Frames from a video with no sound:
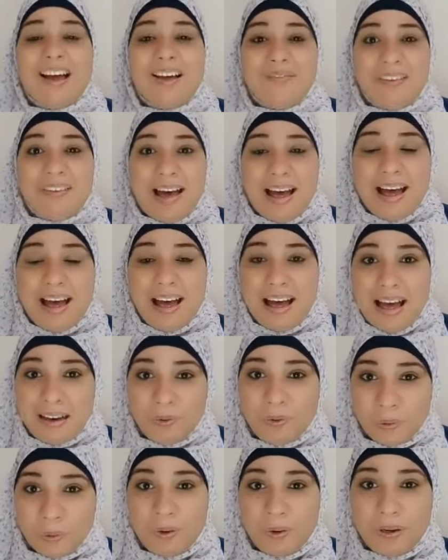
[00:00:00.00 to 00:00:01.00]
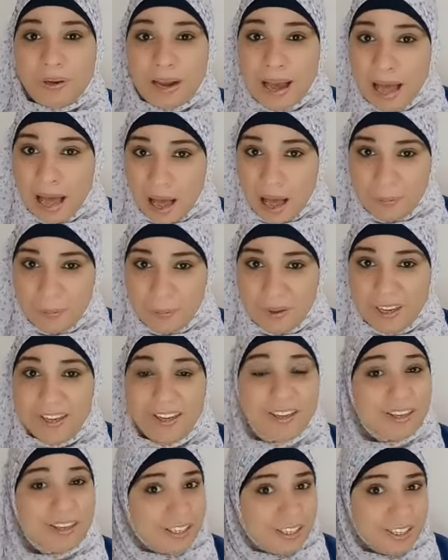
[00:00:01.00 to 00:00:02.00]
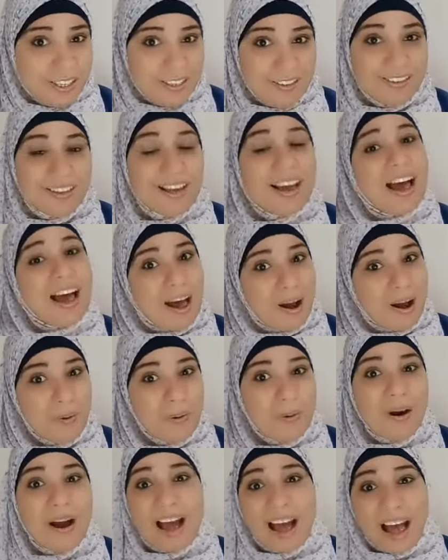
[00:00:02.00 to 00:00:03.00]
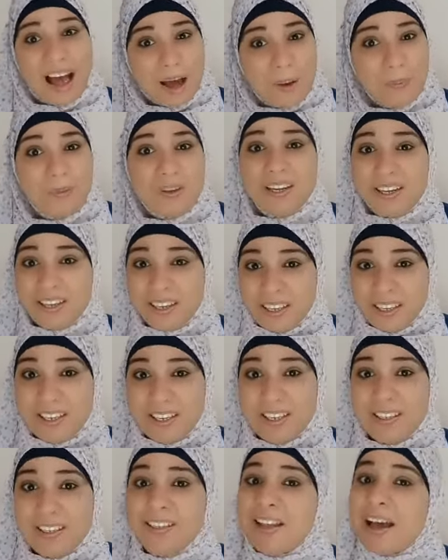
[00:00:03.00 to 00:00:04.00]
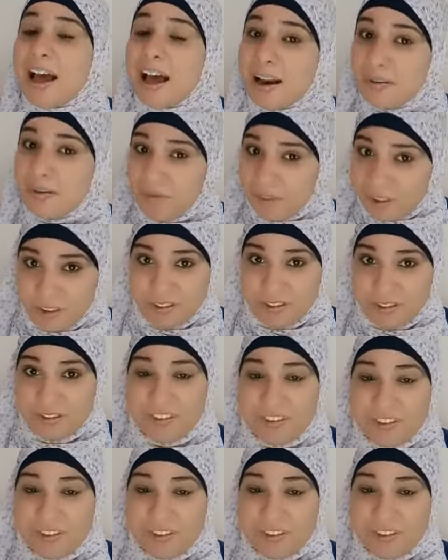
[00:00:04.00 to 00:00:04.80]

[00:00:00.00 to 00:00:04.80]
فهنقول هابي ايد او هابي عيد الفطر